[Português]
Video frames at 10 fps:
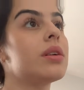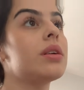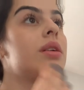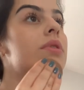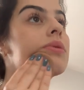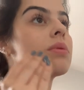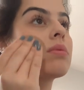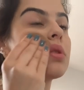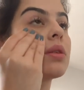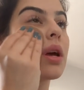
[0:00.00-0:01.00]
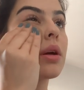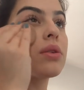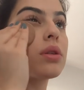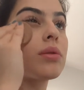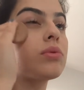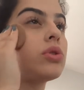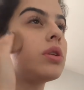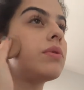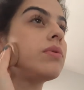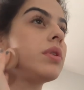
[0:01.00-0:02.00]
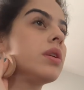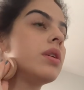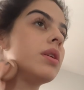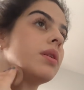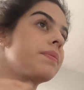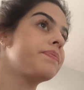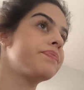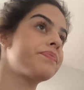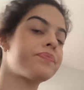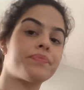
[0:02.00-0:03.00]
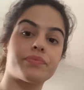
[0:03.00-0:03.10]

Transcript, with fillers: e não, te, não tive...